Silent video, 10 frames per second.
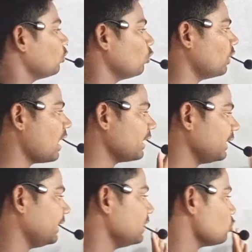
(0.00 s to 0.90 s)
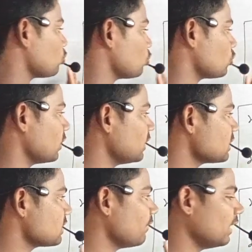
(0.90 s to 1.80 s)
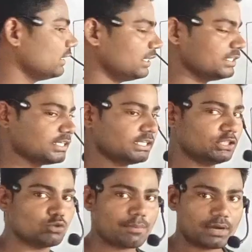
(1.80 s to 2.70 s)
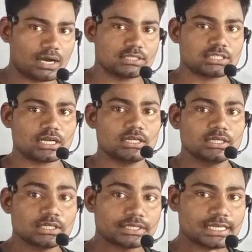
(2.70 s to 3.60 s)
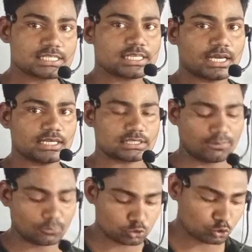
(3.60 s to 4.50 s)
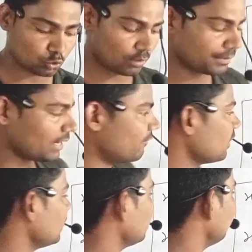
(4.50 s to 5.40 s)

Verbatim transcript: तो बिल्कुल आखिर ये जो क्वेश्चन का सवाल इतनी जल्दी जो आपका आंसर कैसे आया सब कुछ जो हम यहाँ पर